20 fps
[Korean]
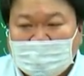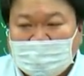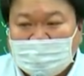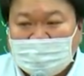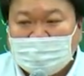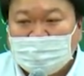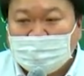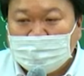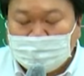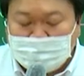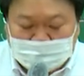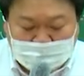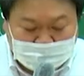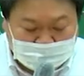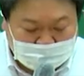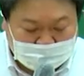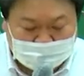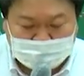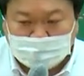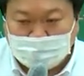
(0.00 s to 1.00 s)
이거는
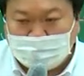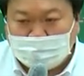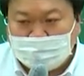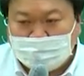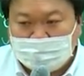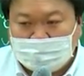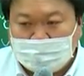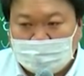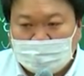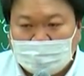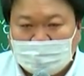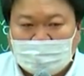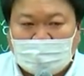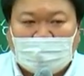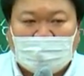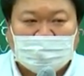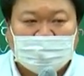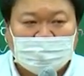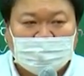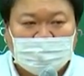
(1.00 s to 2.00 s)
민법을 좀 배워야 돼.
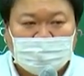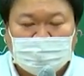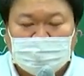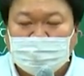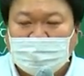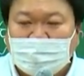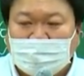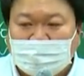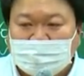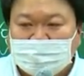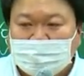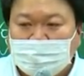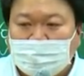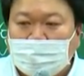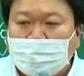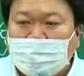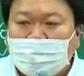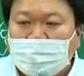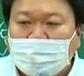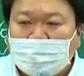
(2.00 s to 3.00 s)
가등기는 두 개가 있어.
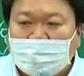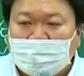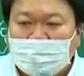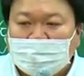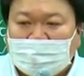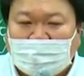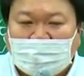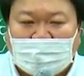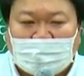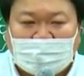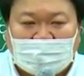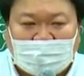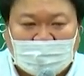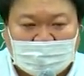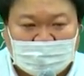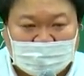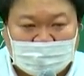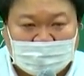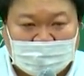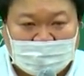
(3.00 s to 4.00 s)
매매 예약
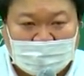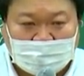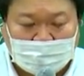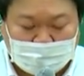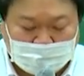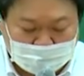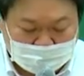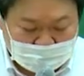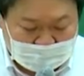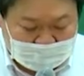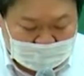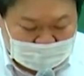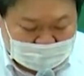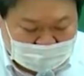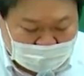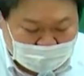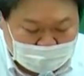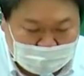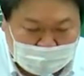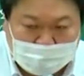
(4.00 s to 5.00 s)
가등기가 있고
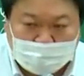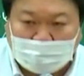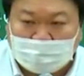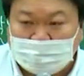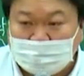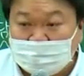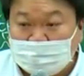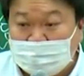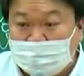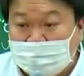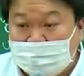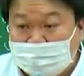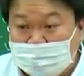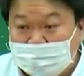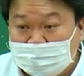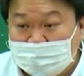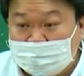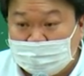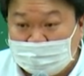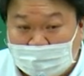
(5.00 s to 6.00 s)
담보 가등기가
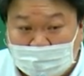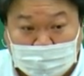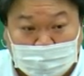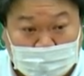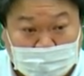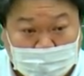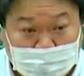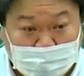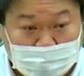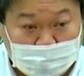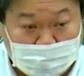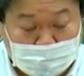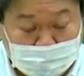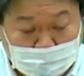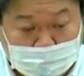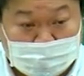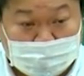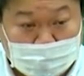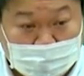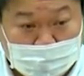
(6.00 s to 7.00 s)
있거든요. 양도담보
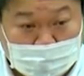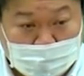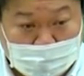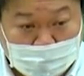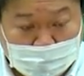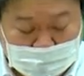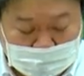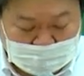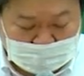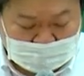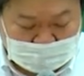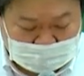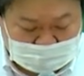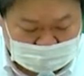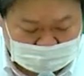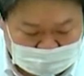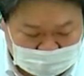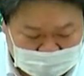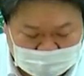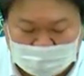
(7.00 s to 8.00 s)
목적으로.
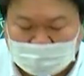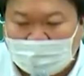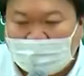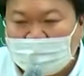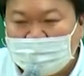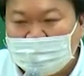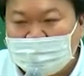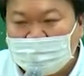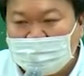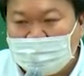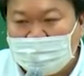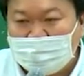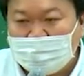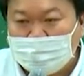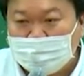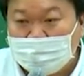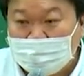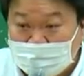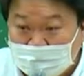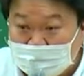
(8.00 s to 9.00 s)
그래서 그런 가등기
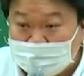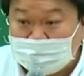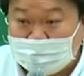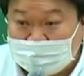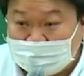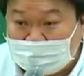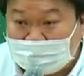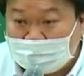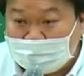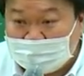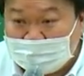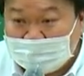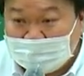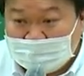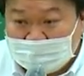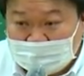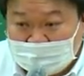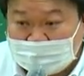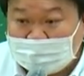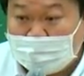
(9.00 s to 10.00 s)
뭐 이런 것도
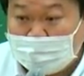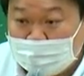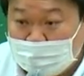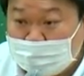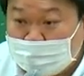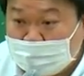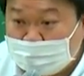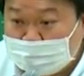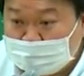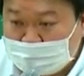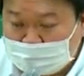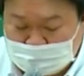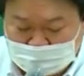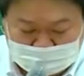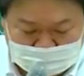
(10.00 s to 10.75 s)
이따 볼 거고요.